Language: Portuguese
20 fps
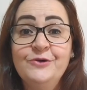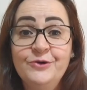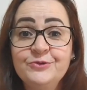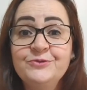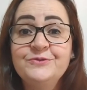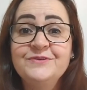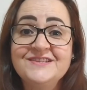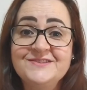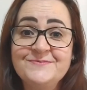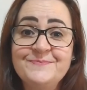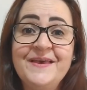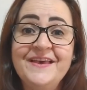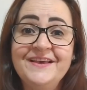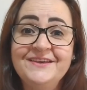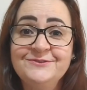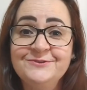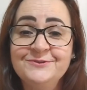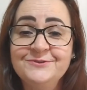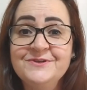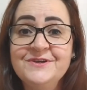Outro
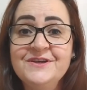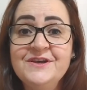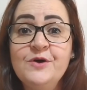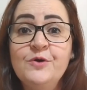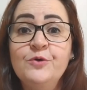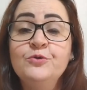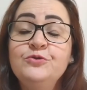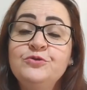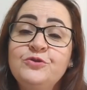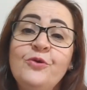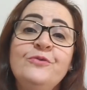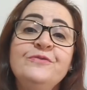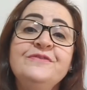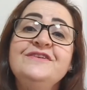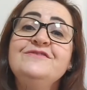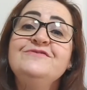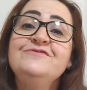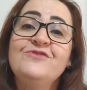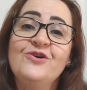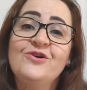aspecto, o tom
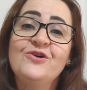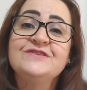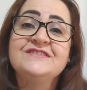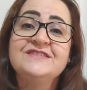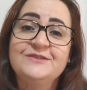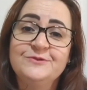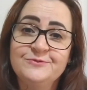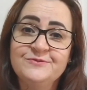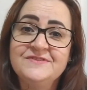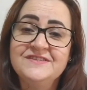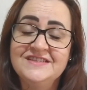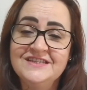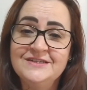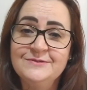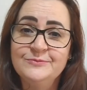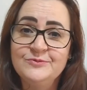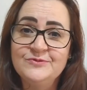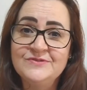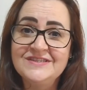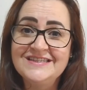de voz que
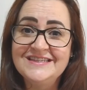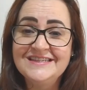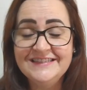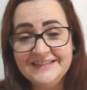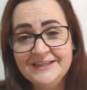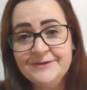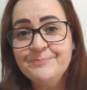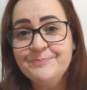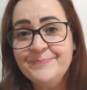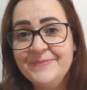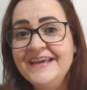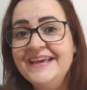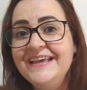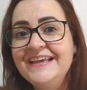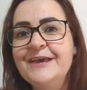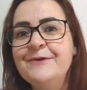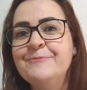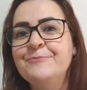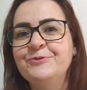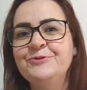usamos
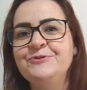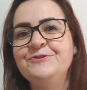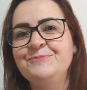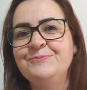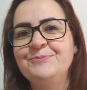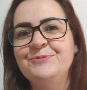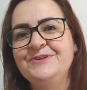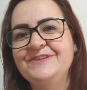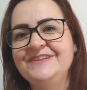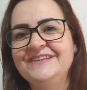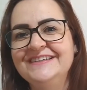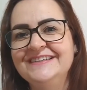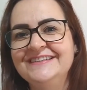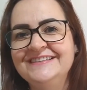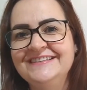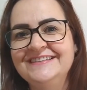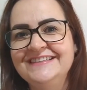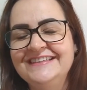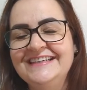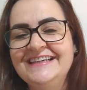também é muito
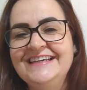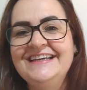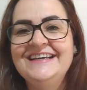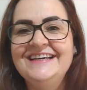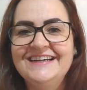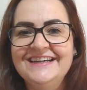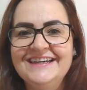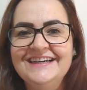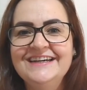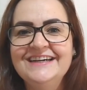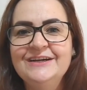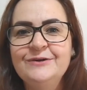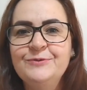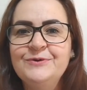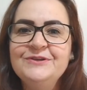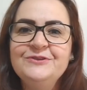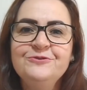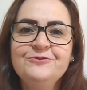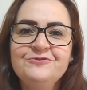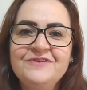importante
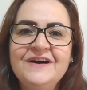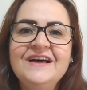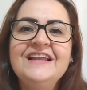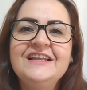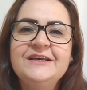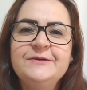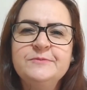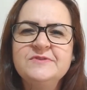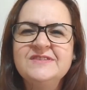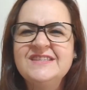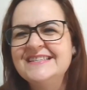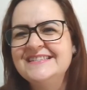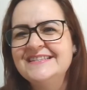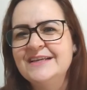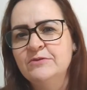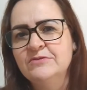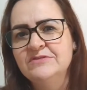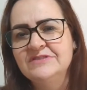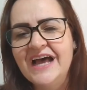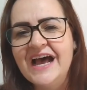quando falamos
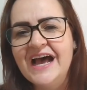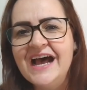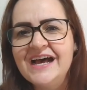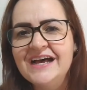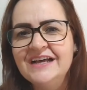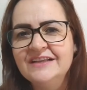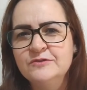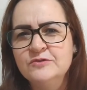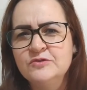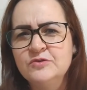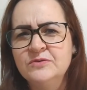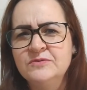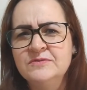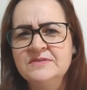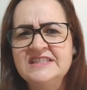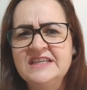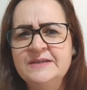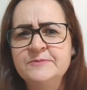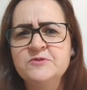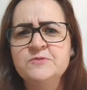exaltados, quando
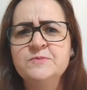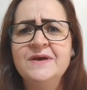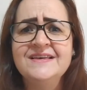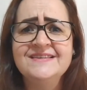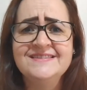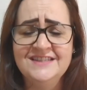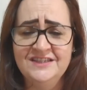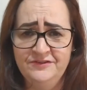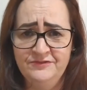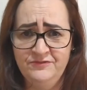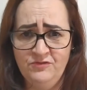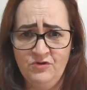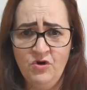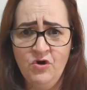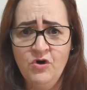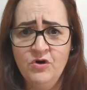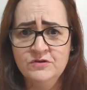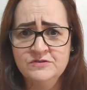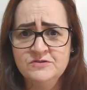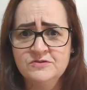estamos mais
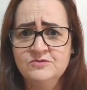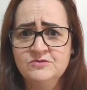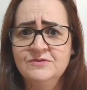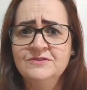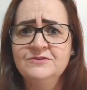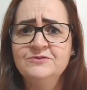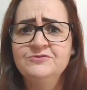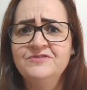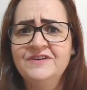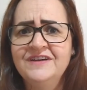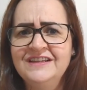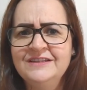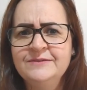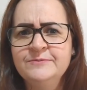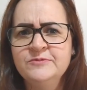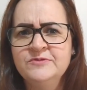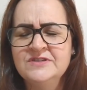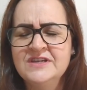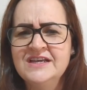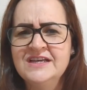nervosos, quando
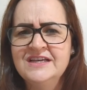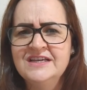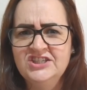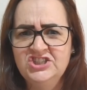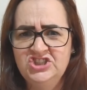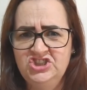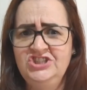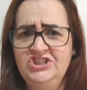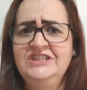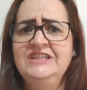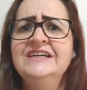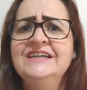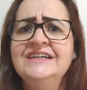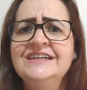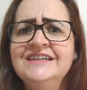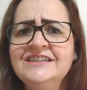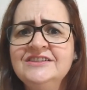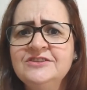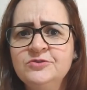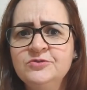falamos
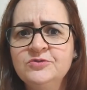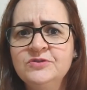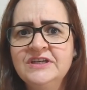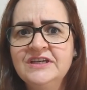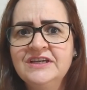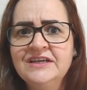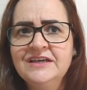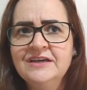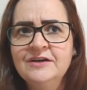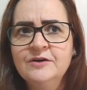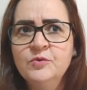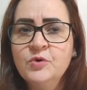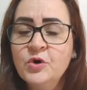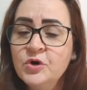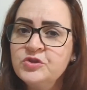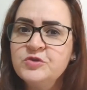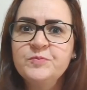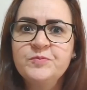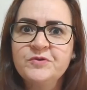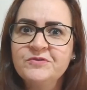xingando, o
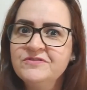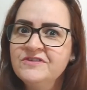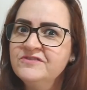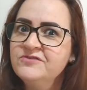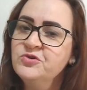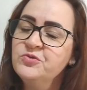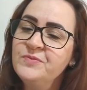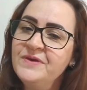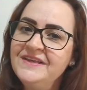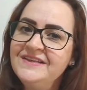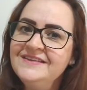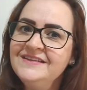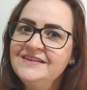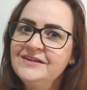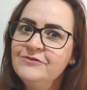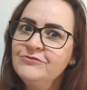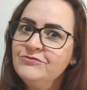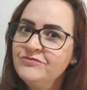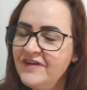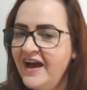outro provavelmente
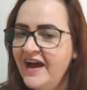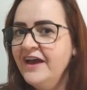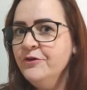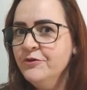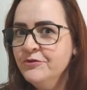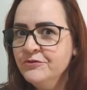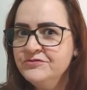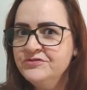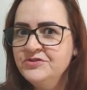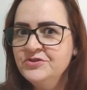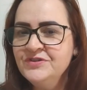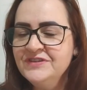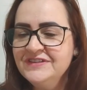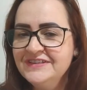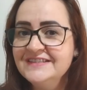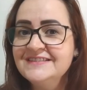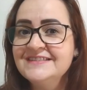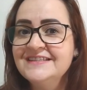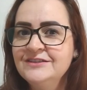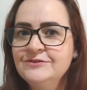não vai ouvir o que
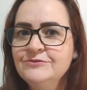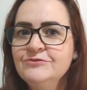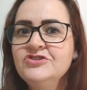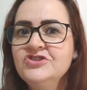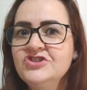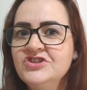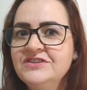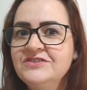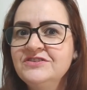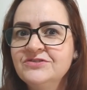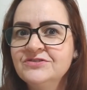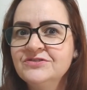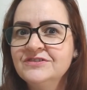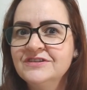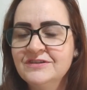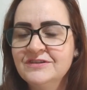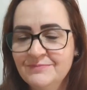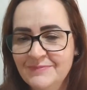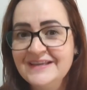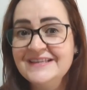está sendo dito,
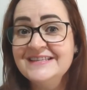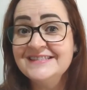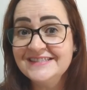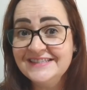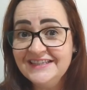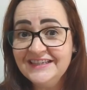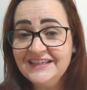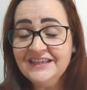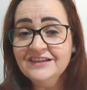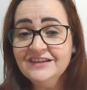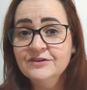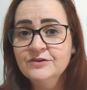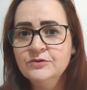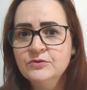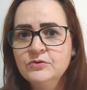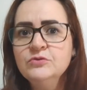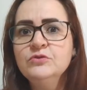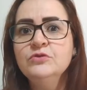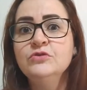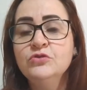mas sim
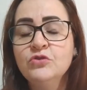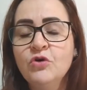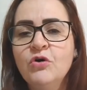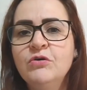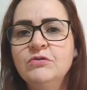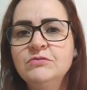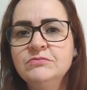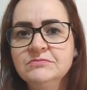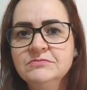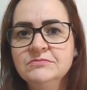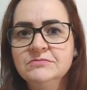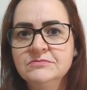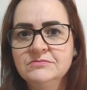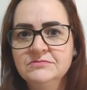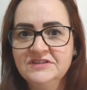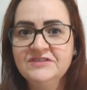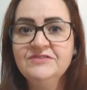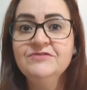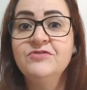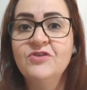o tom
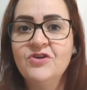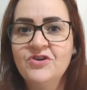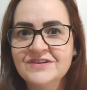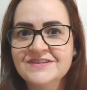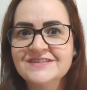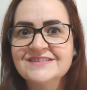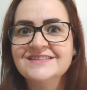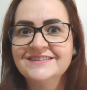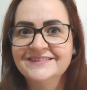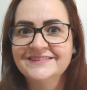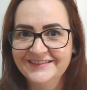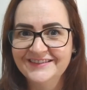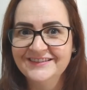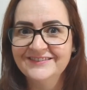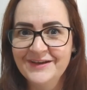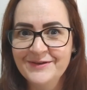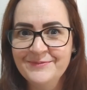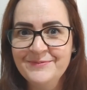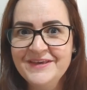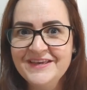de voz,
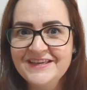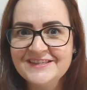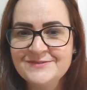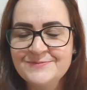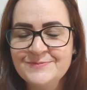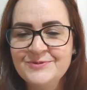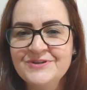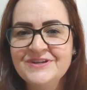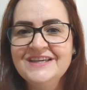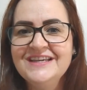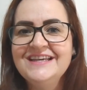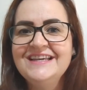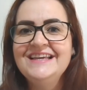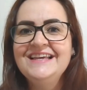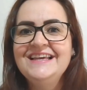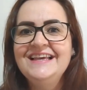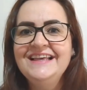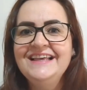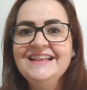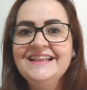não é mesmo?
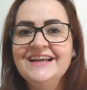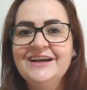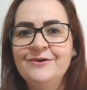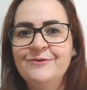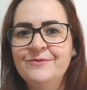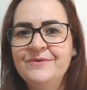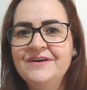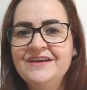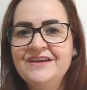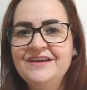Então,